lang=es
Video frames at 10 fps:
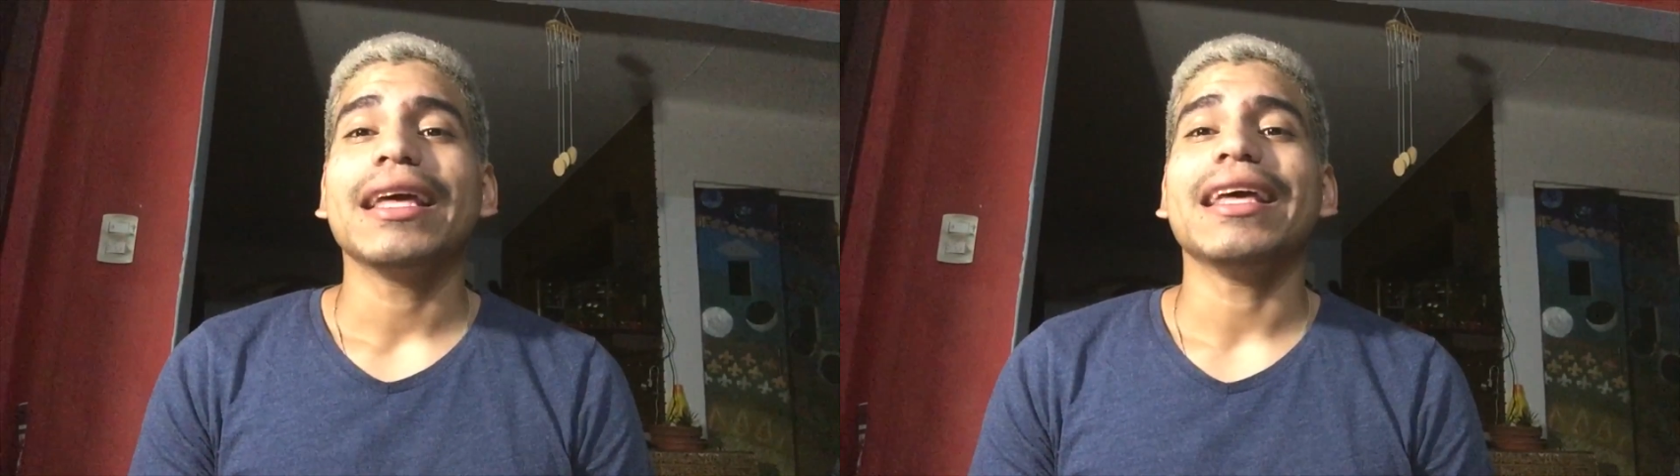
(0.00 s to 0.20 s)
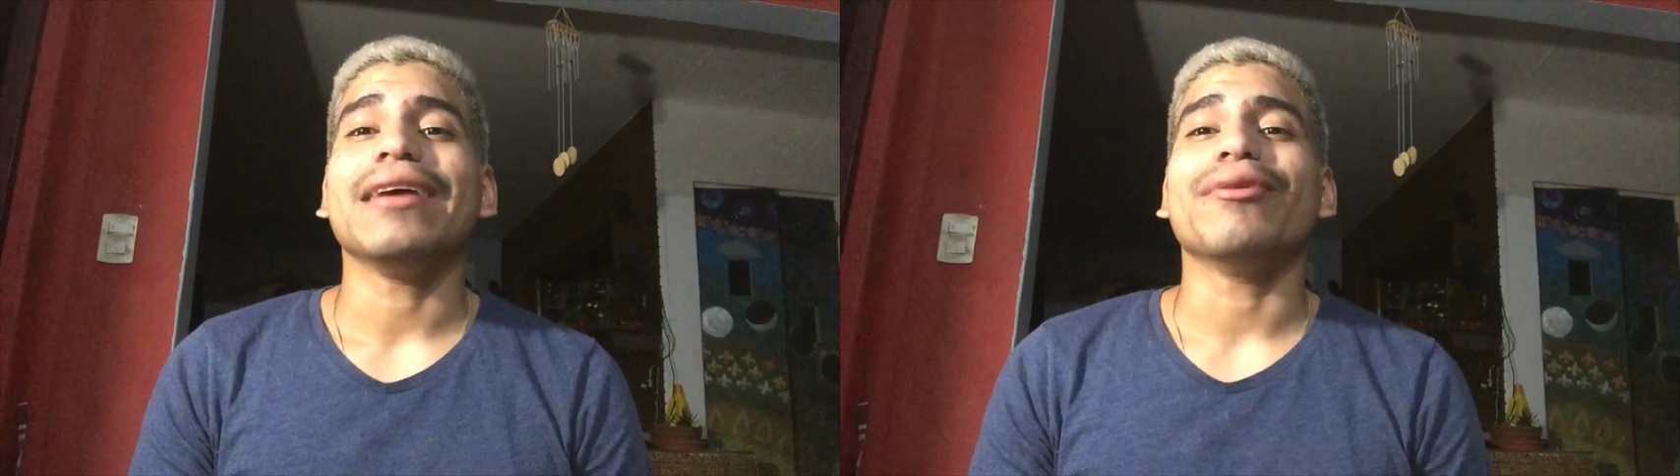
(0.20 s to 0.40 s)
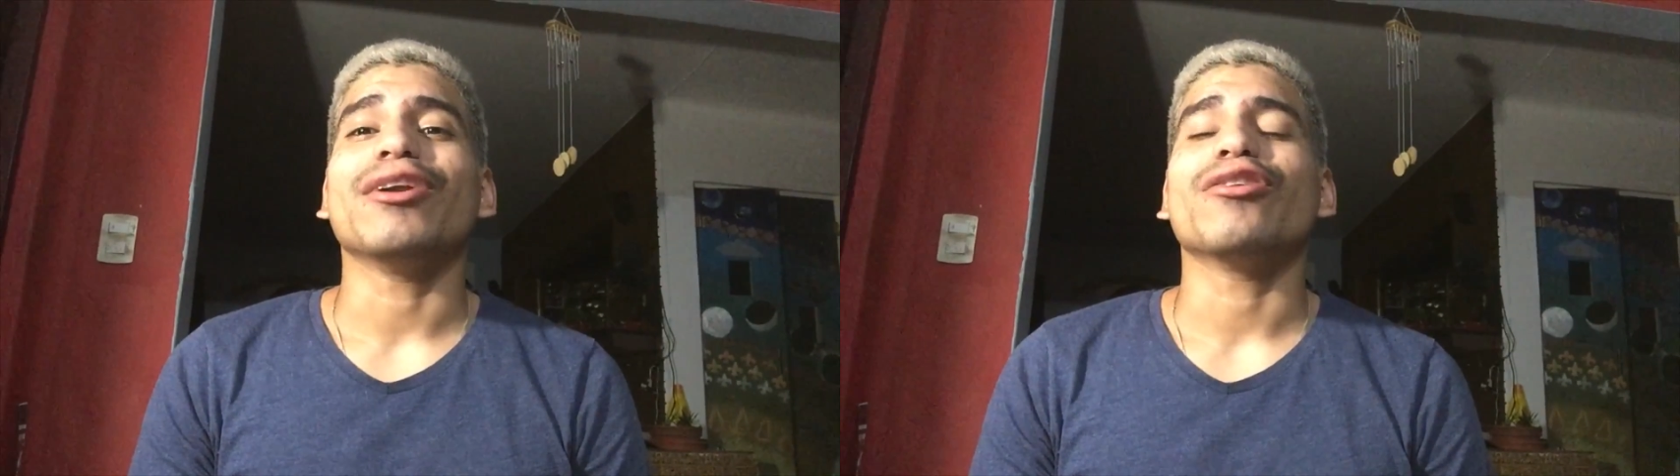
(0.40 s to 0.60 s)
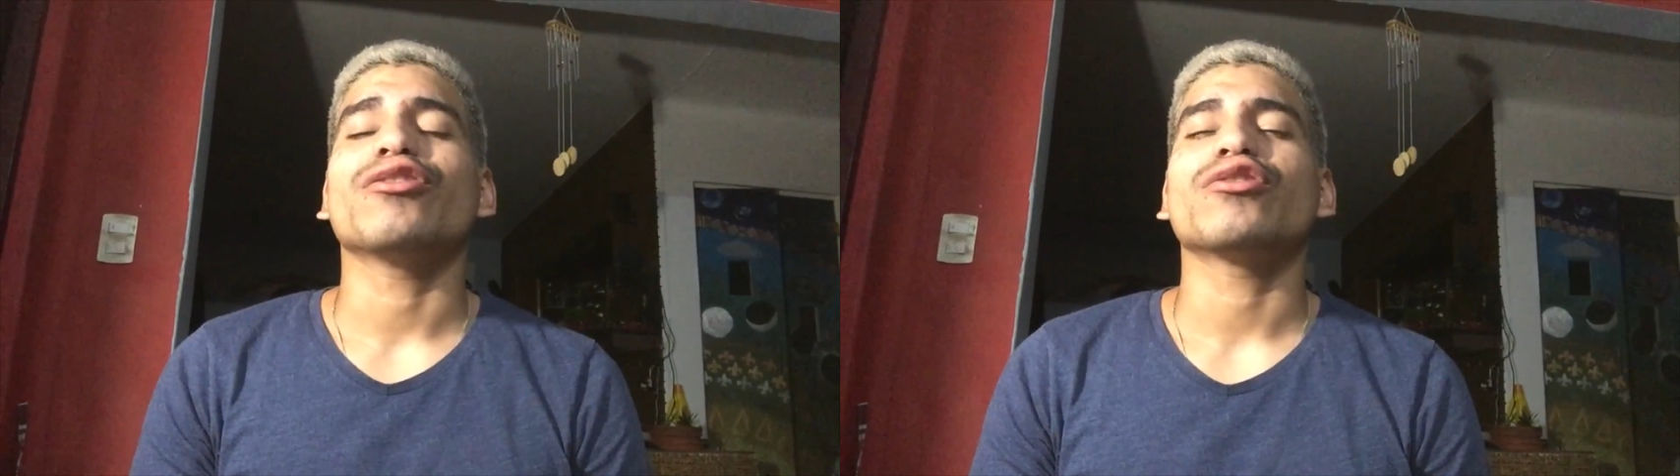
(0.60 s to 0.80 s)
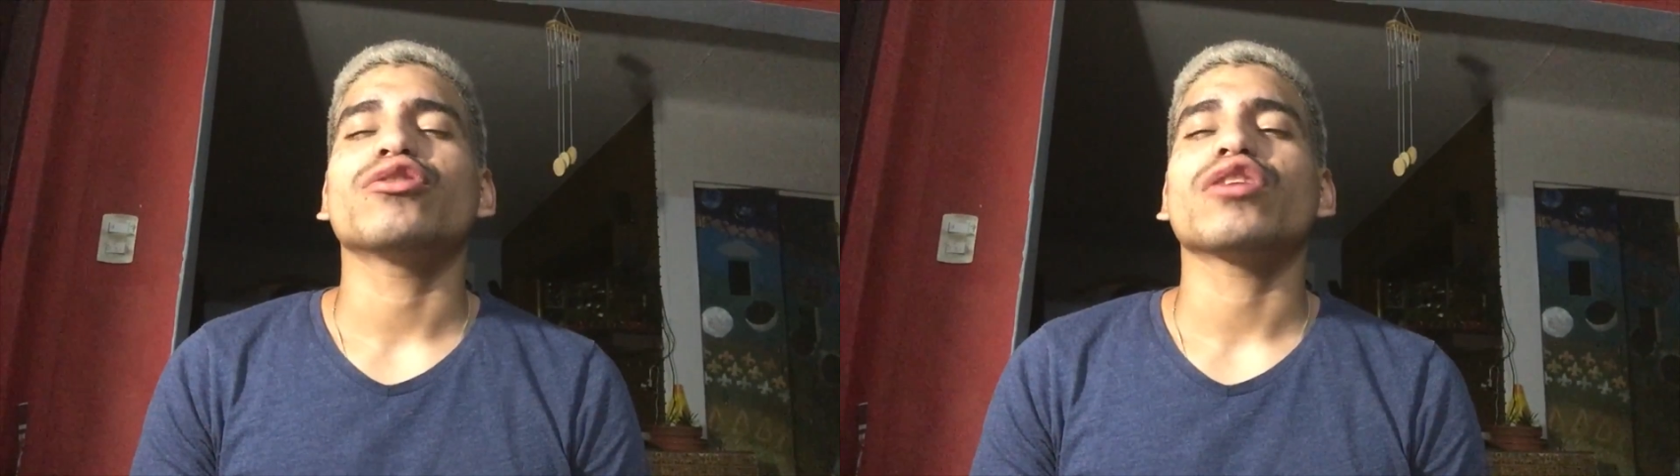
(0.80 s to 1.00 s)
Y bueno,
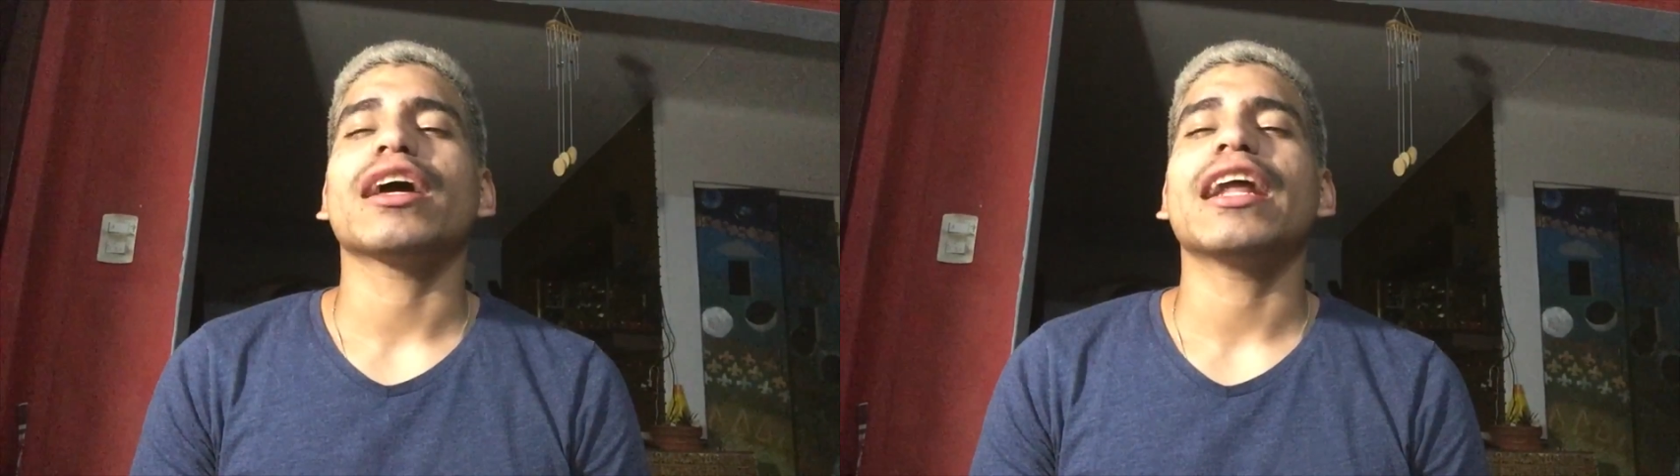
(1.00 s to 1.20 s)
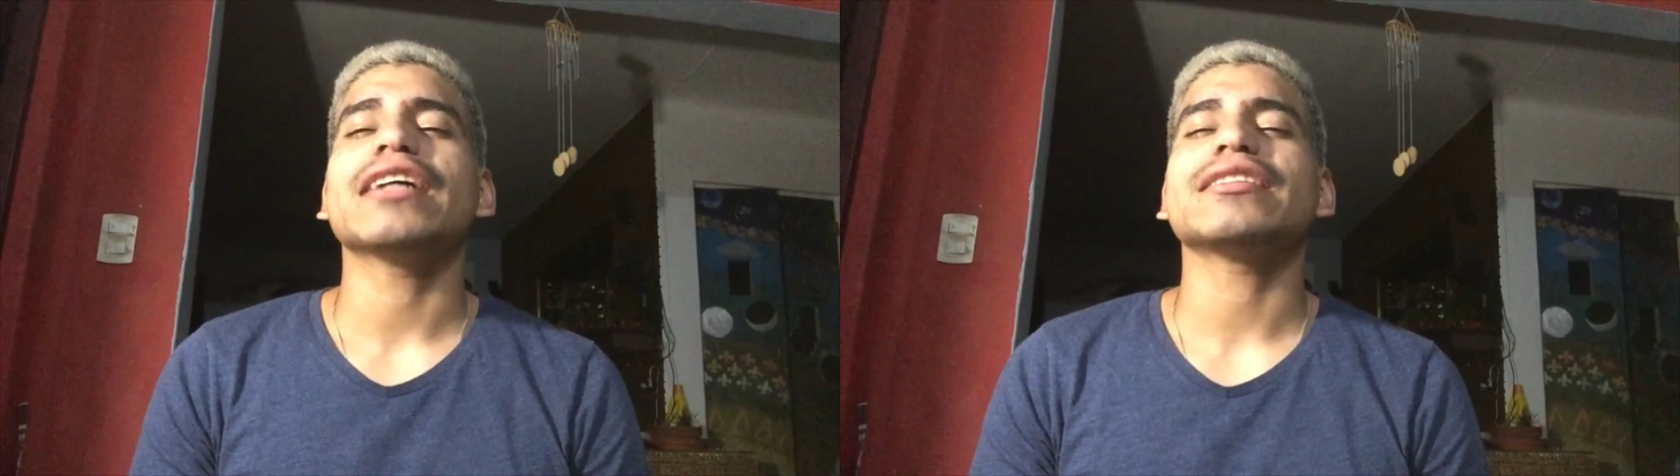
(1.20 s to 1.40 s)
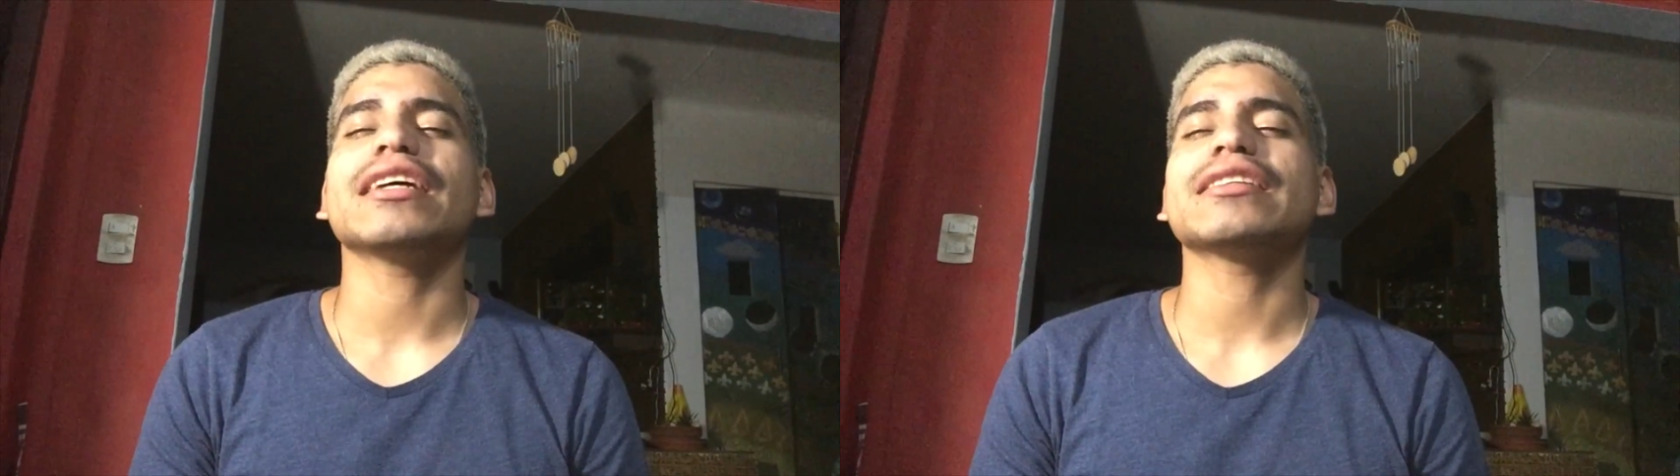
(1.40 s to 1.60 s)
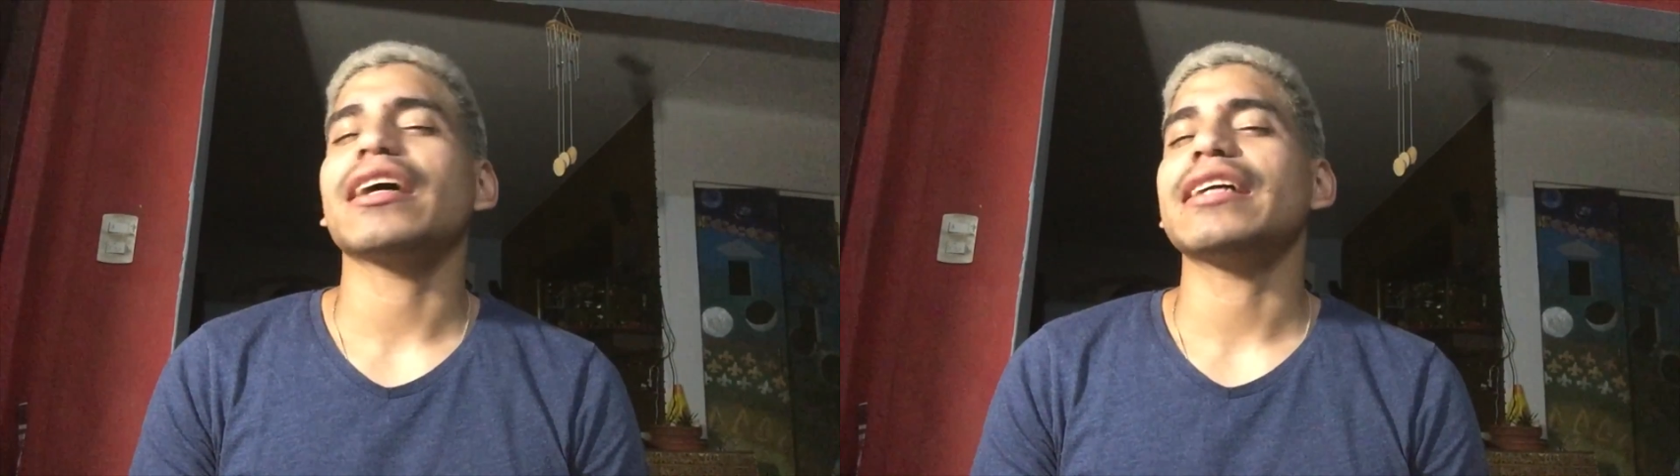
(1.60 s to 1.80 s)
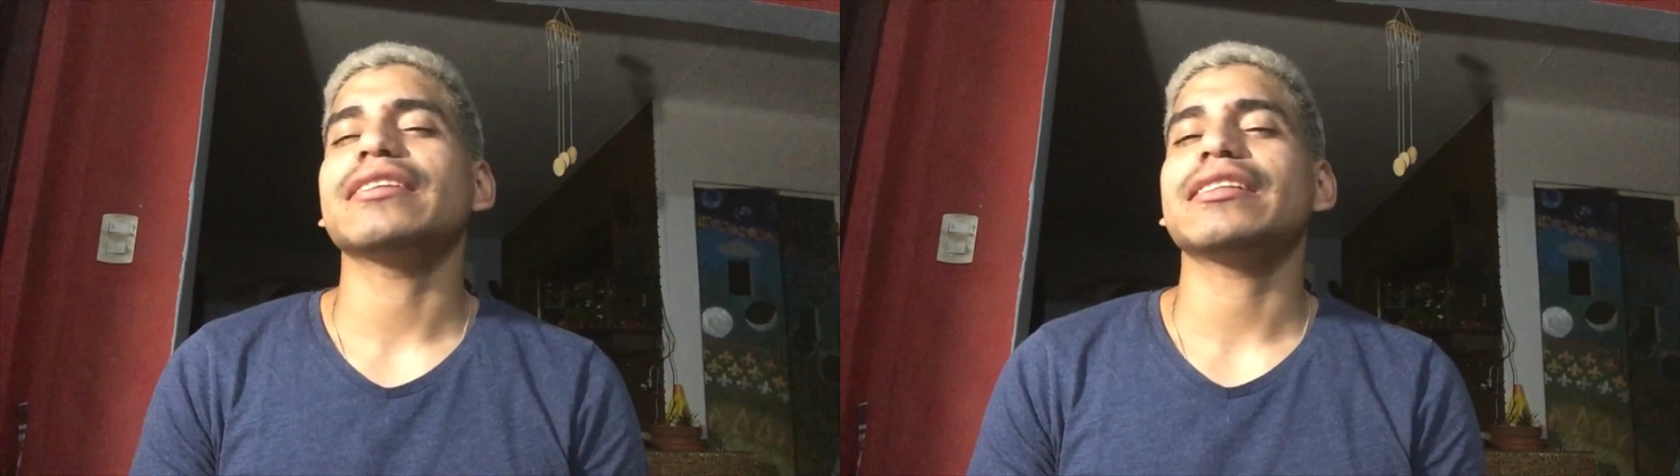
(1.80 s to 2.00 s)
gracias,
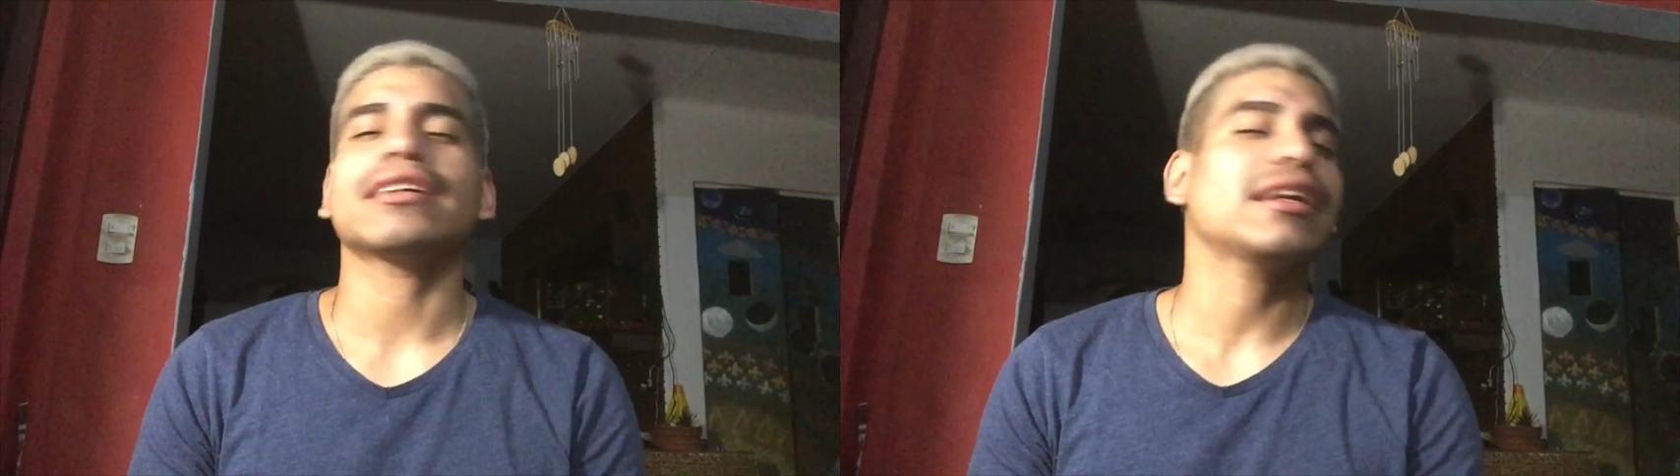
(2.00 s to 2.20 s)
gracias,